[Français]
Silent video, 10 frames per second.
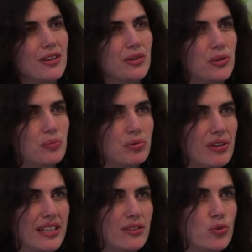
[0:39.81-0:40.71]
Euh, pour
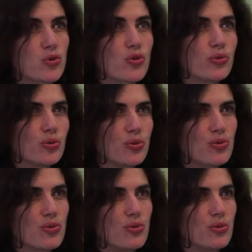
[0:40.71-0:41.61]
les deux
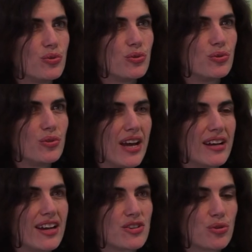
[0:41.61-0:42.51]
chanteuses, la
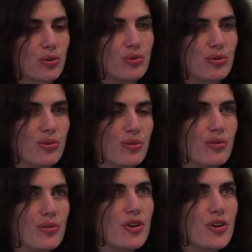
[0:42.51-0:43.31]
gageure de,